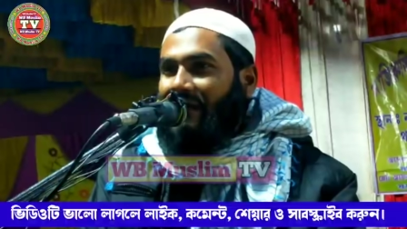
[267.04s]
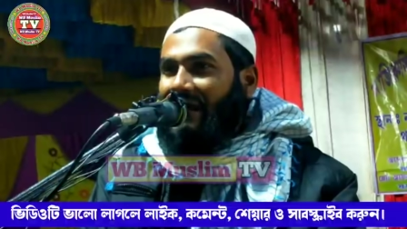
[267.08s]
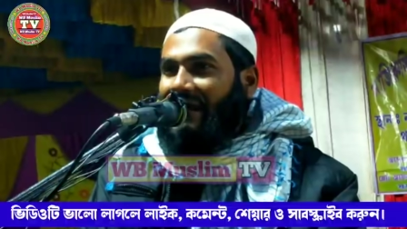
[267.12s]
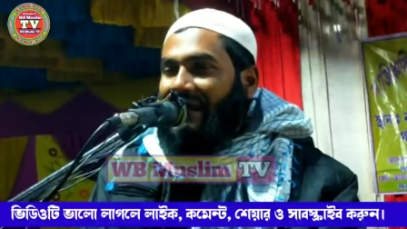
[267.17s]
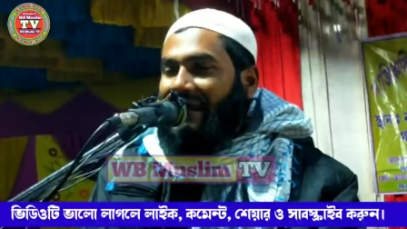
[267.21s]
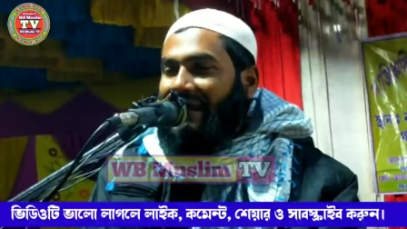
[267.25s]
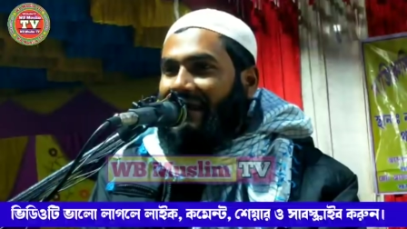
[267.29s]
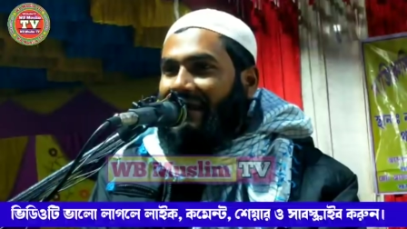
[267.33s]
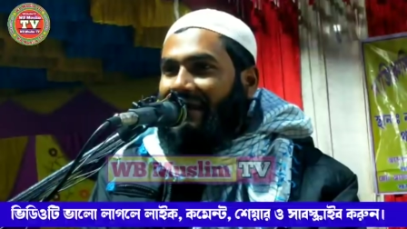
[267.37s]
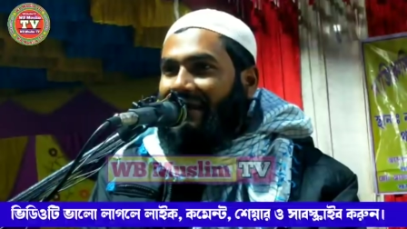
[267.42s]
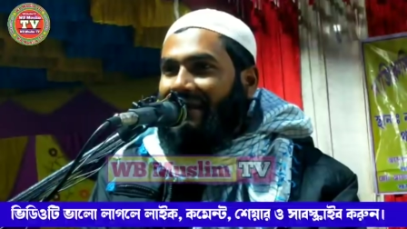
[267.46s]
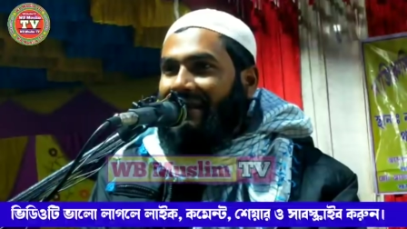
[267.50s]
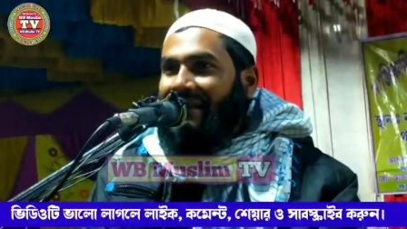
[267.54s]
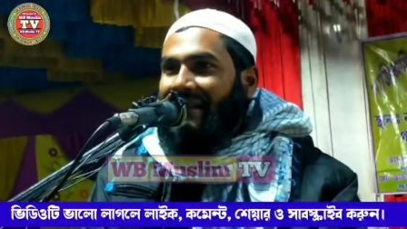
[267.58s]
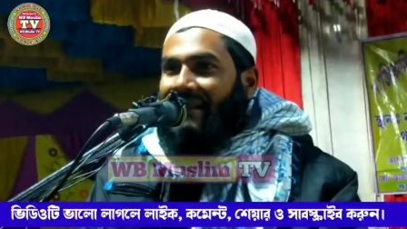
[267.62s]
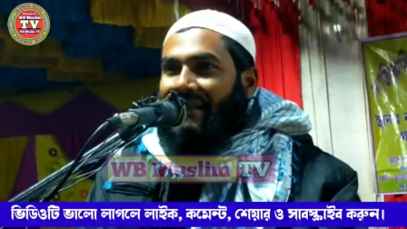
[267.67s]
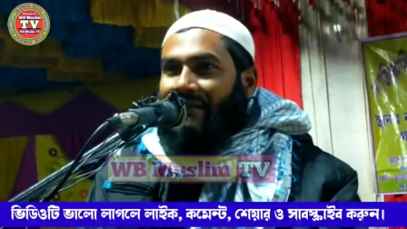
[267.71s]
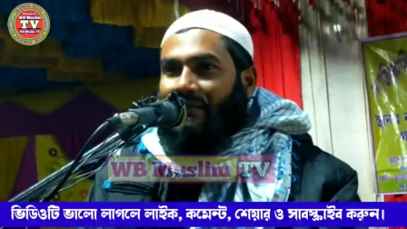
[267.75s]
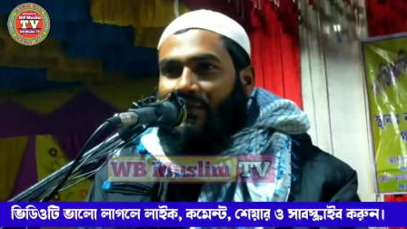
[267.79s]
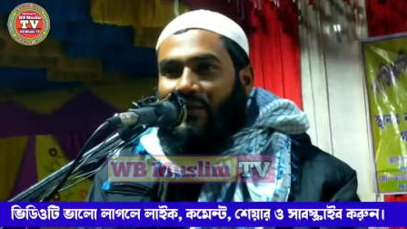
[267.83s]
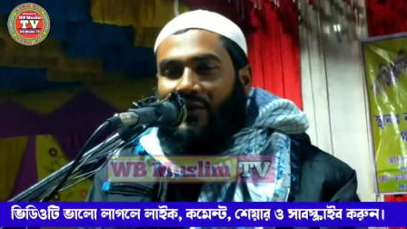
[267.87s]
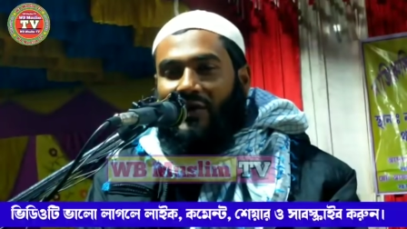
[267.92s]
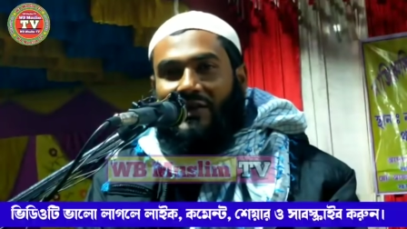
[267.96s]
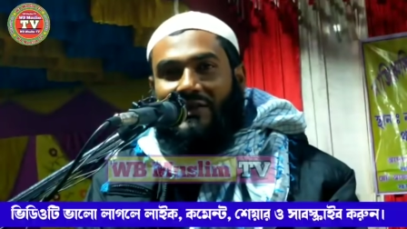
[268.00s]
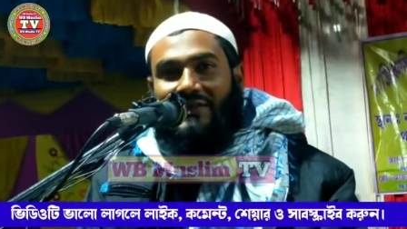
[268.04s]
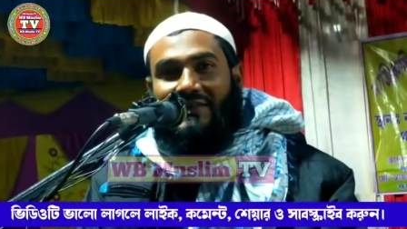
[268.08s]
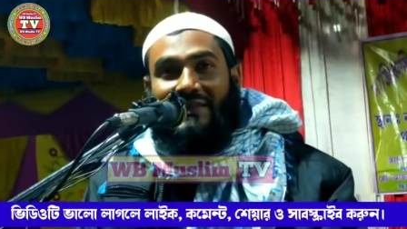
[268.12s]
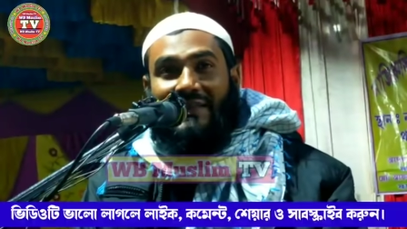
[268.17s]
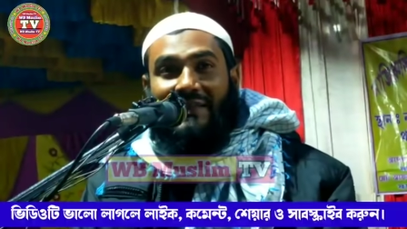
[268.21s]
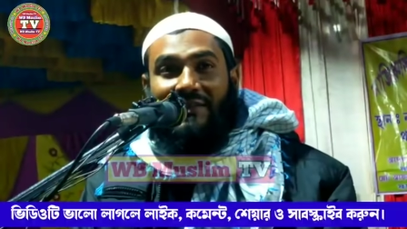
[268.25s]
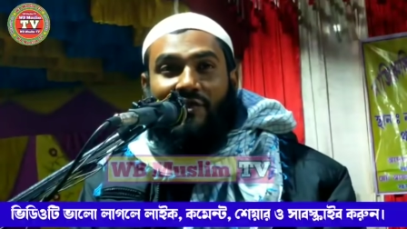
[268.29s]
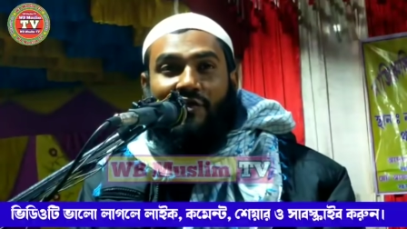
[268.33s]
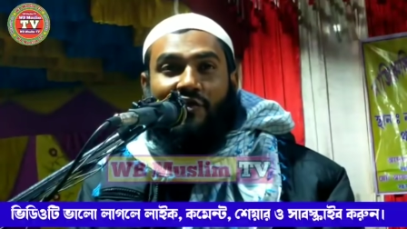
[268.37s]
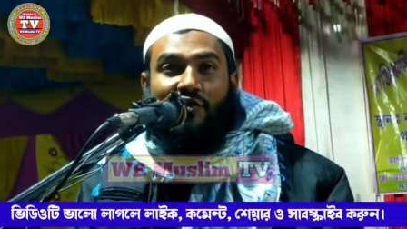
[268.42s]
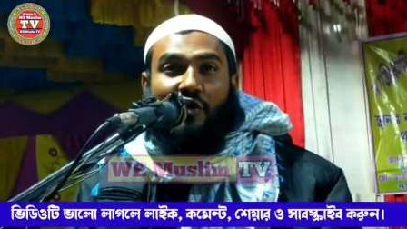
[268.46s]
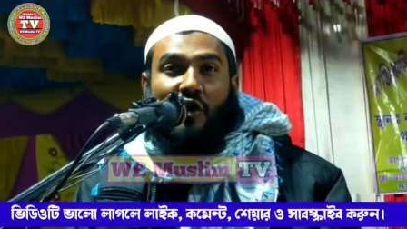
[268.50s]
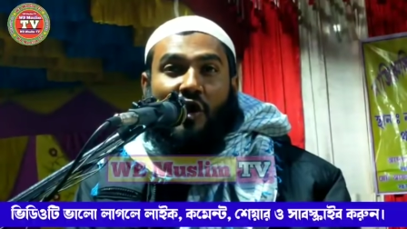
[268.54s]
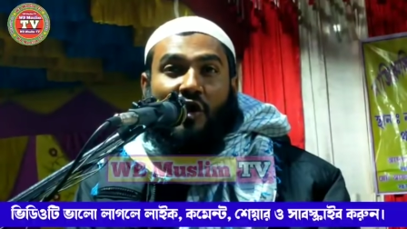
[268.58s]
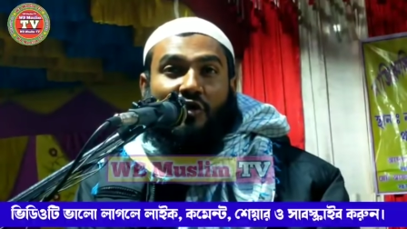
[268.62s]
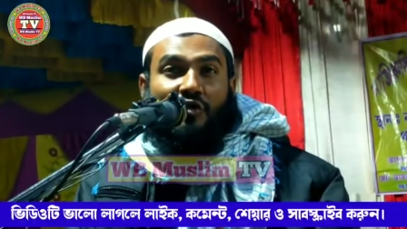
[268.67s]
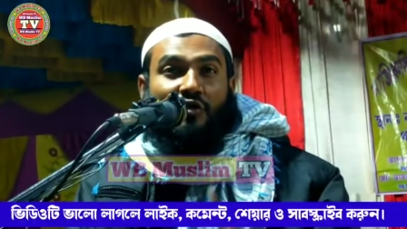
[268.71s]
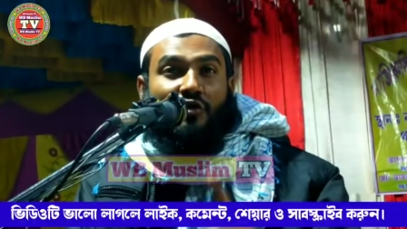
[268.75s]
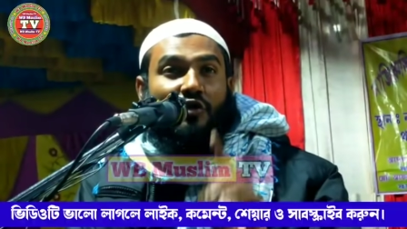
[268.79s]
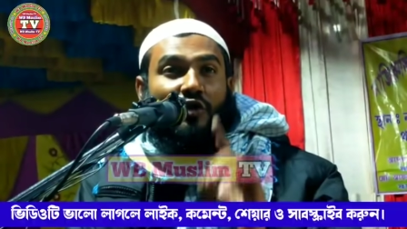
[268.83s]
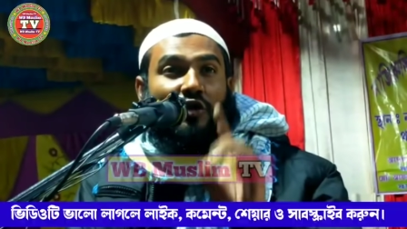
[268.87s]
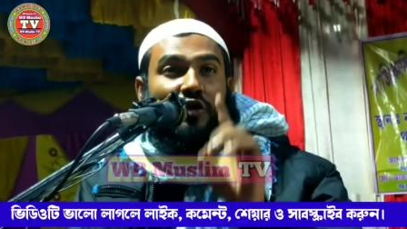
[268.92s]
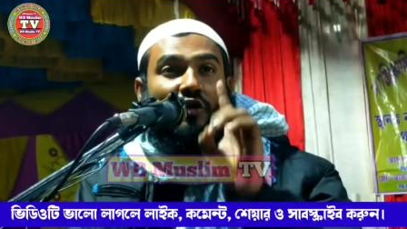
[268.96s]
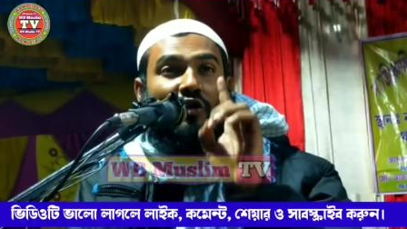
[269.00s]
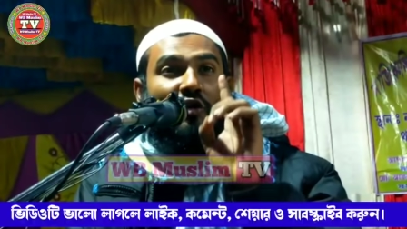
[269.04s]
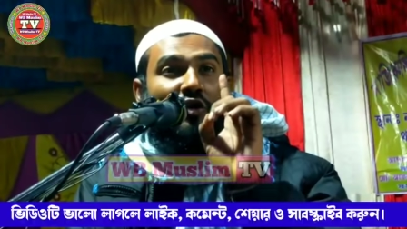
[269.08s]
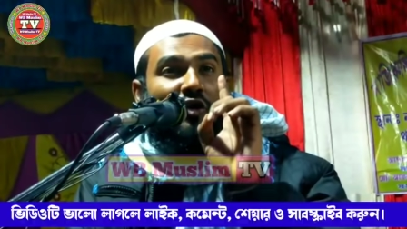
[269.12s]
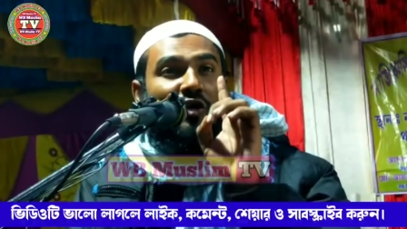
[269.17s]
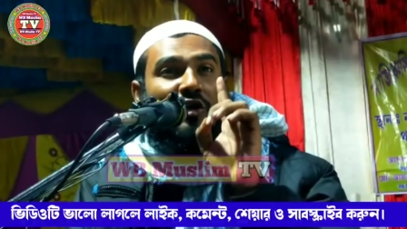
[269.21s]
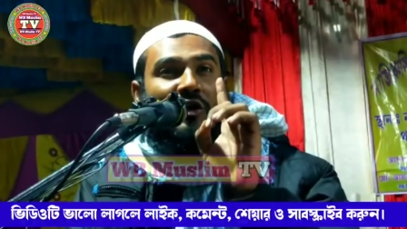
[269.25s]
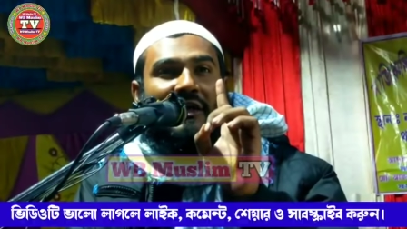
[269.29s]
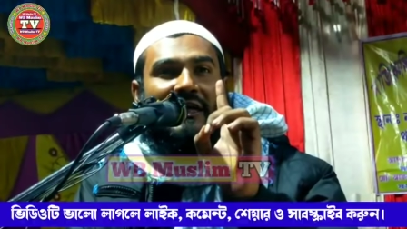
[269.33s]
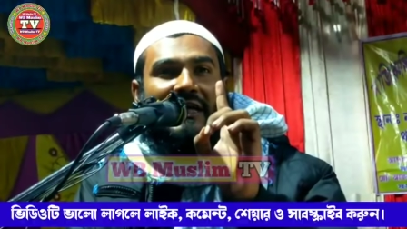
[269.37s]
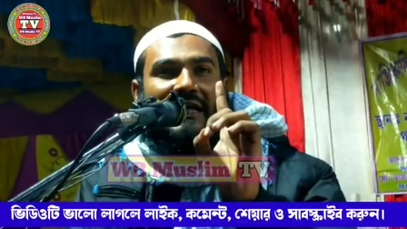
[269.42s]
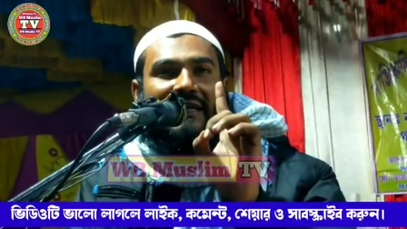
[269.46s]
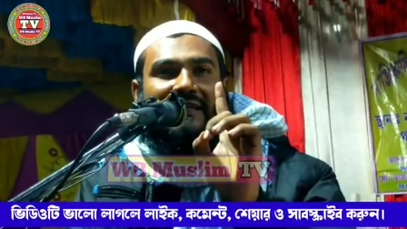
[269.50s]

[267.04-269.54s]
পারে বলছে শর্ত হলো